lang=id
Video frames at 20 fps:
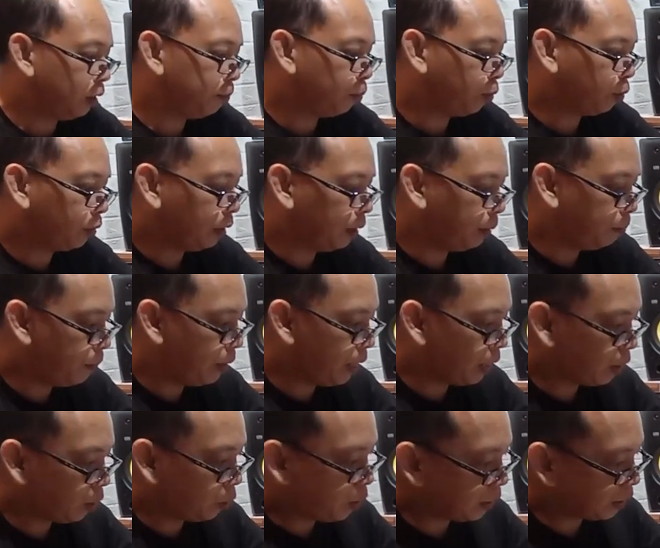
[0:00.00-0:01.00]
input di
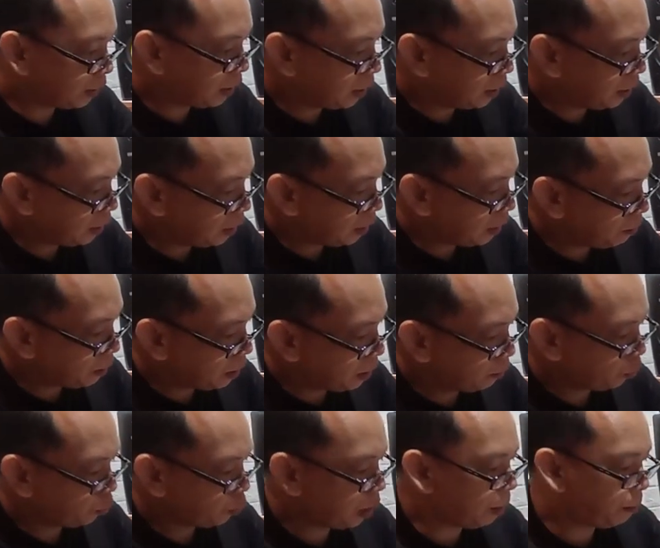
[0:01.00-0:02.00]
B keluarnya di 5
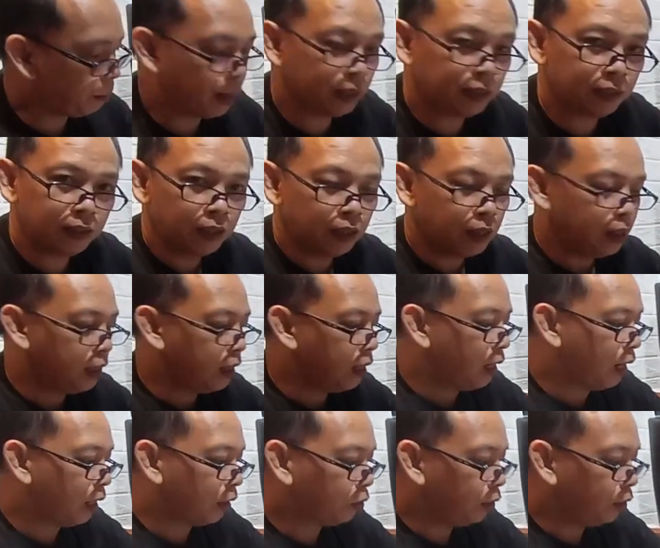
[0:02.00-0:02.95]
6